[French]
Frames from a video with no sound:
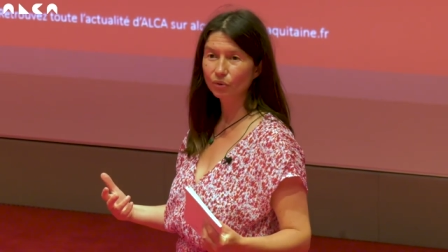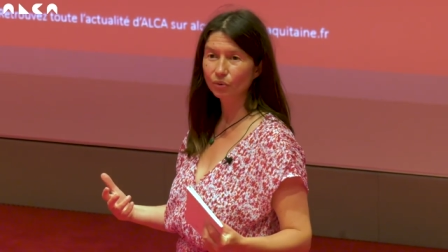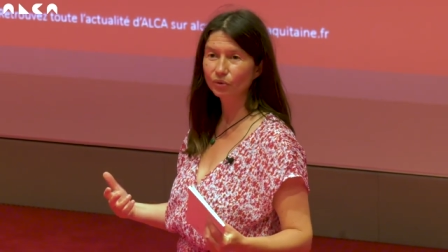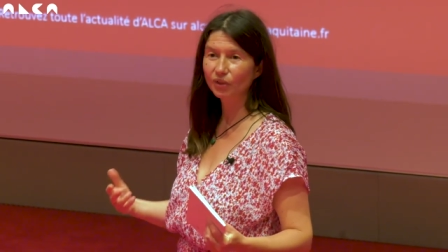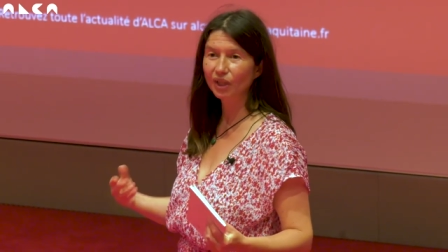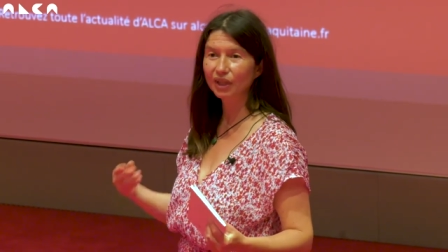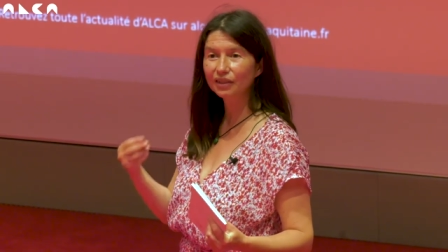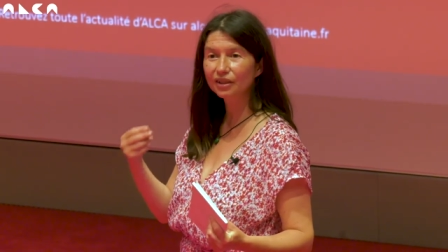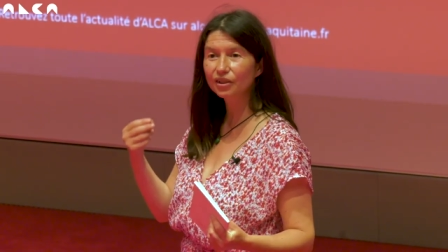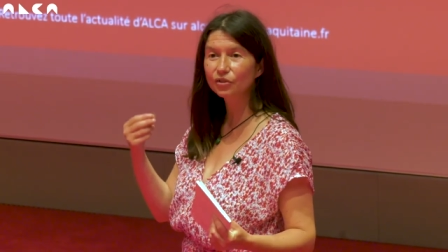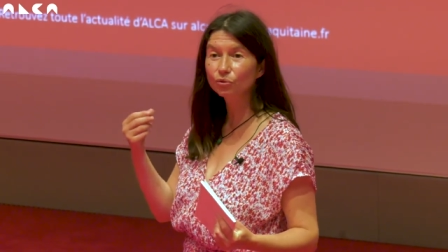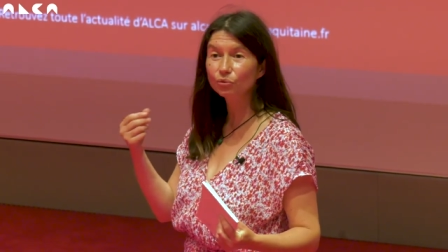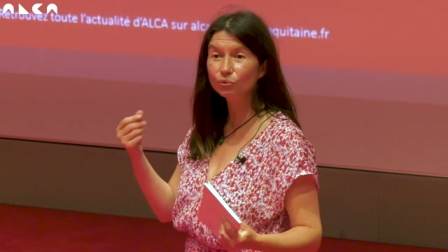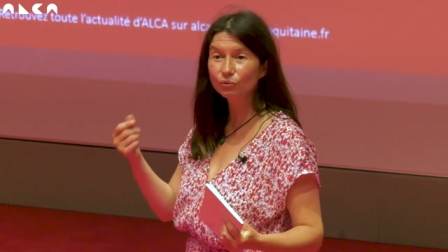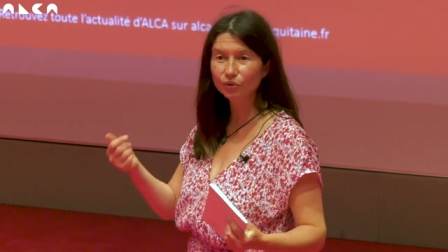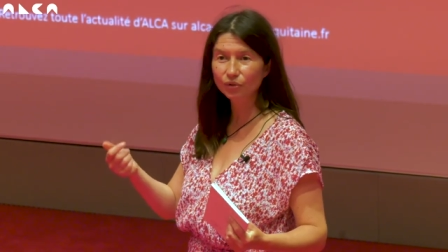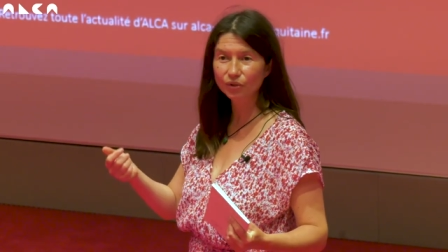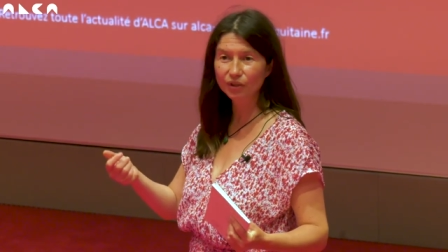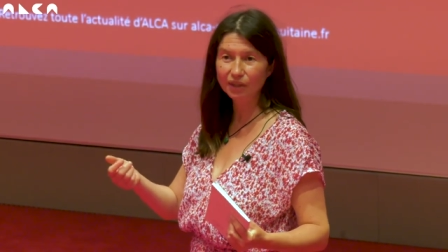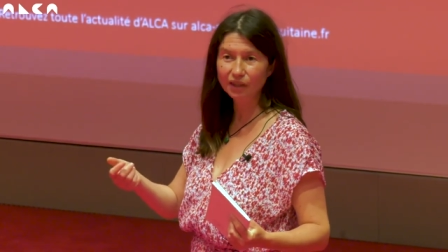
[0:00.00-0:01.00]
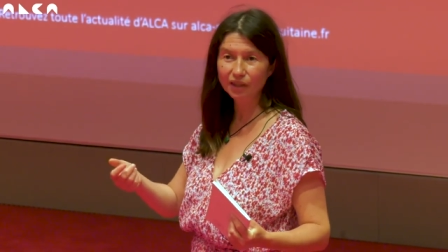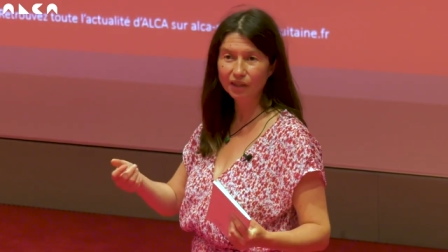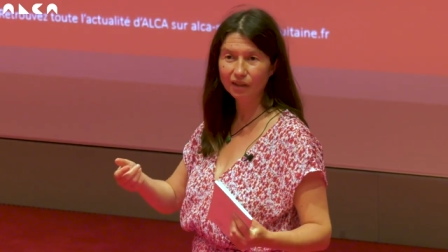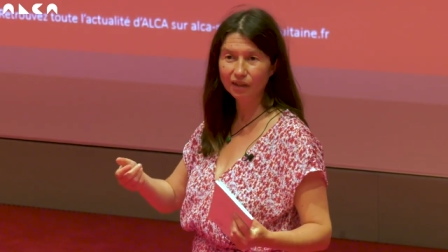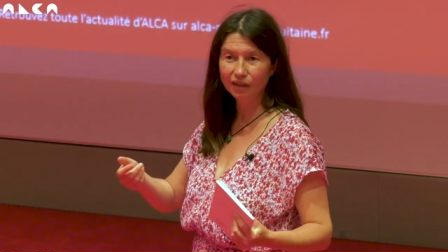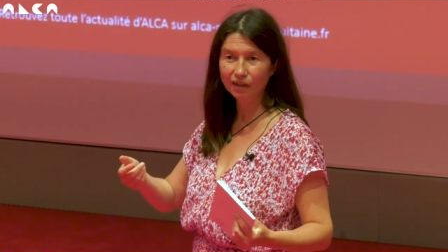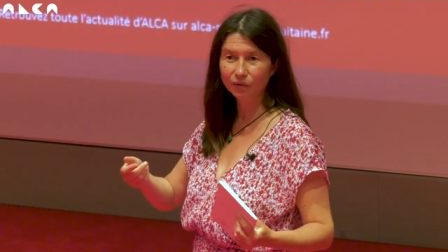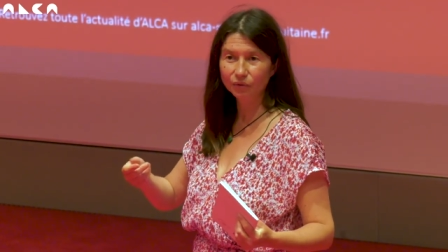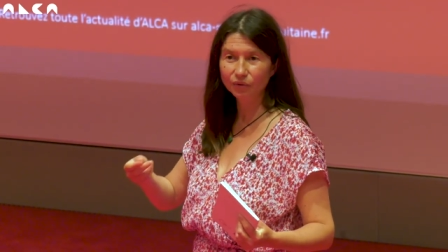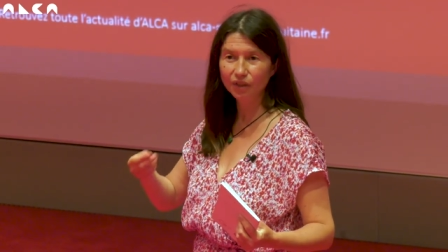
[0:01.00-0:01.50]
On a des souvenirs,
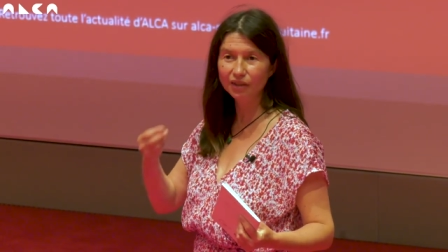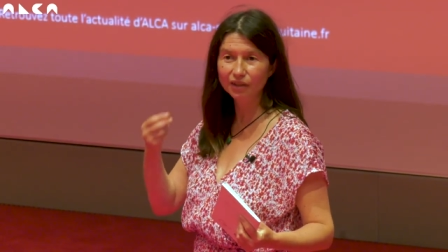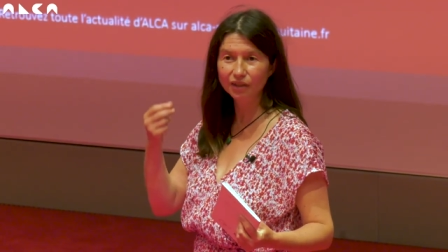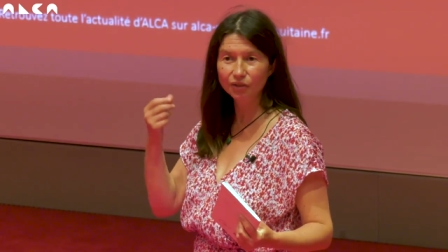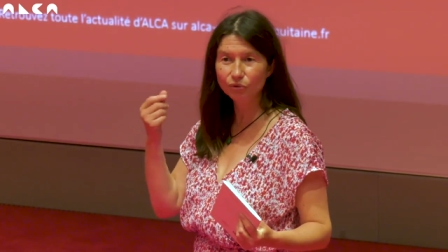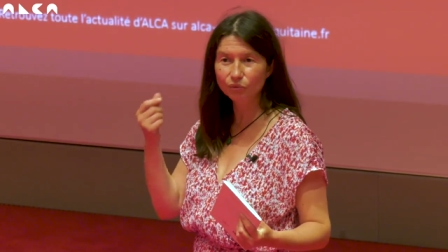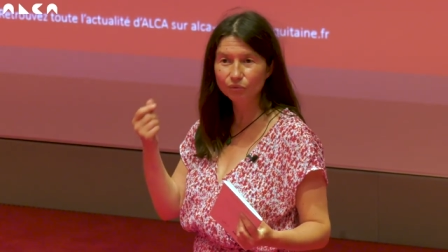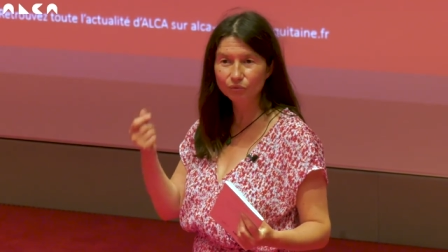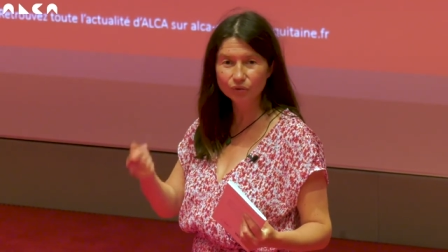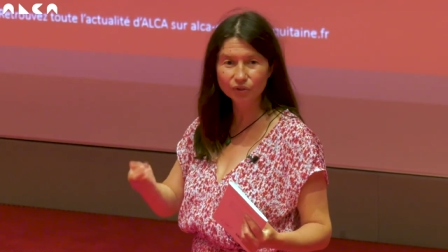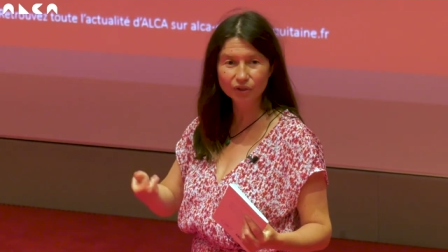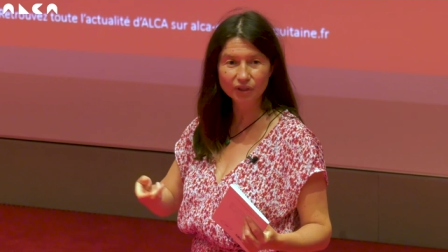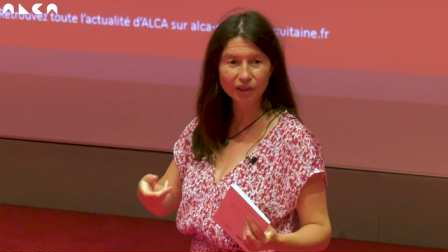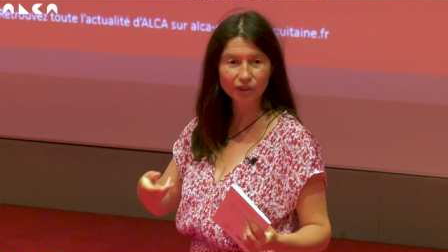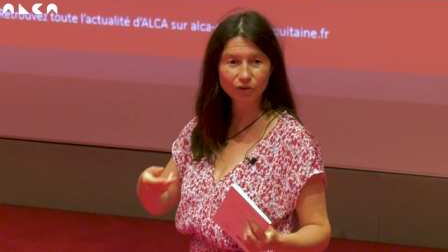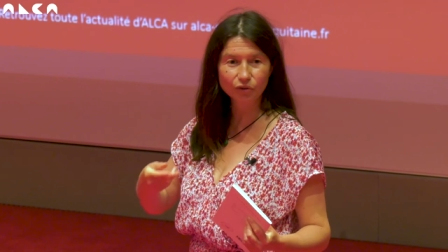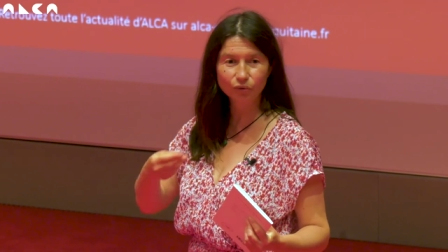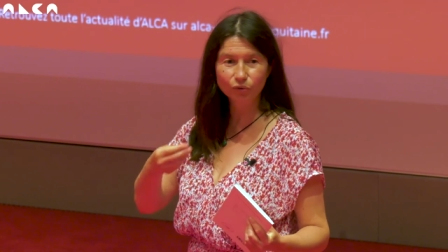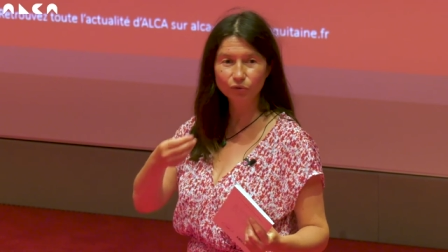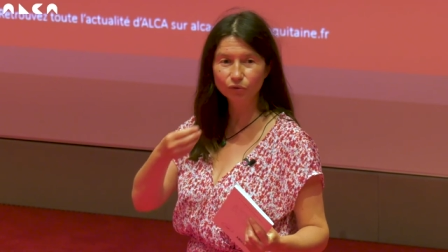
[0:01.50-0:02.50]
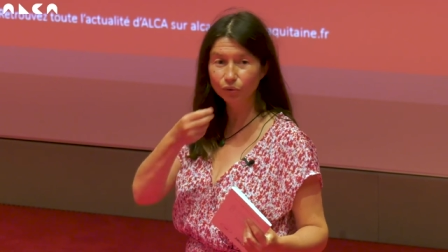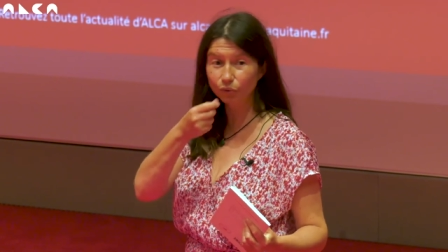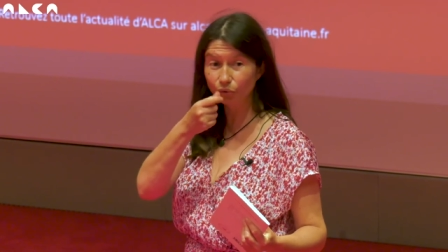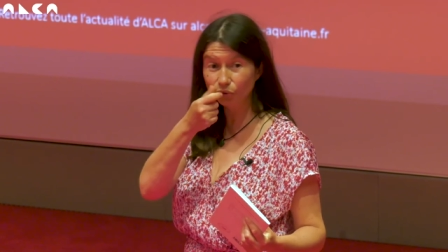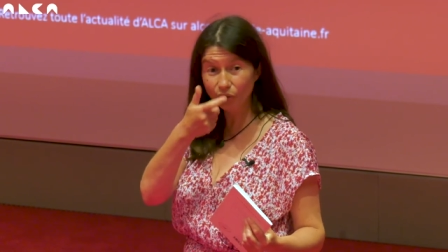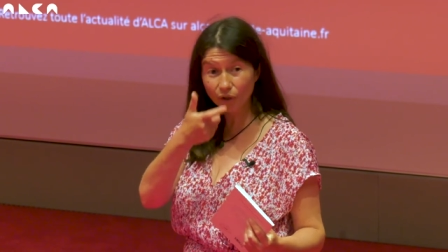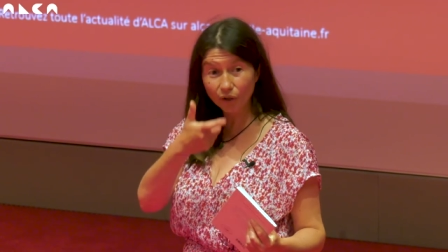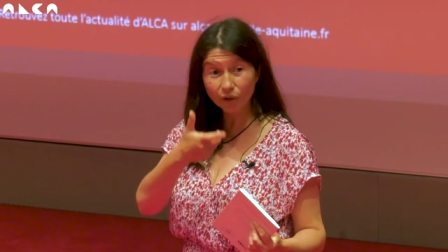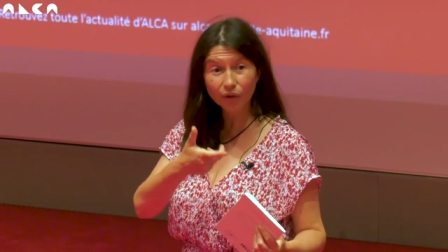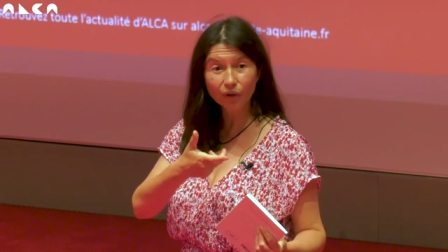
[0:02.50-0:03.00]
on a des souvenirs de
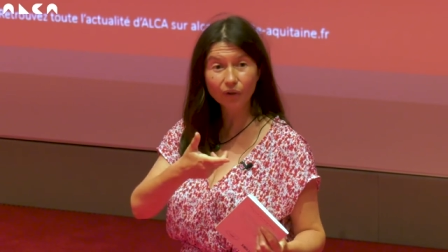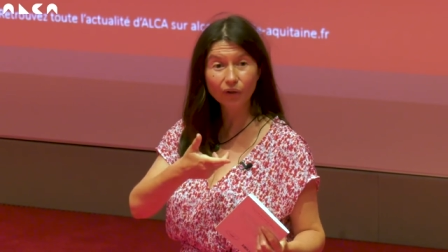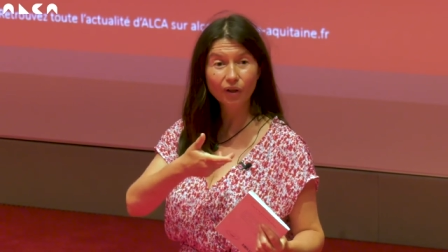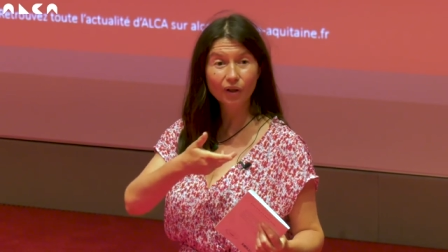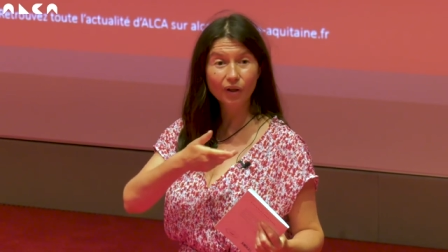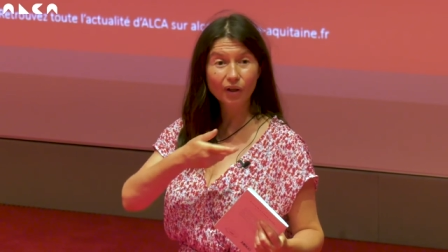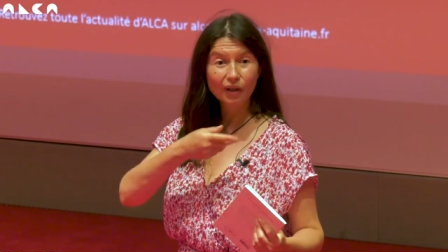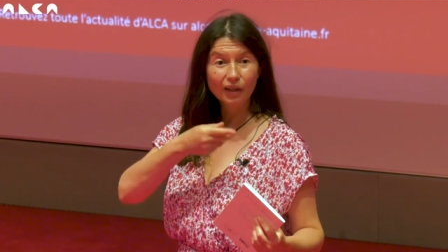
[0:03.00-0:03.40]
d'odeurs,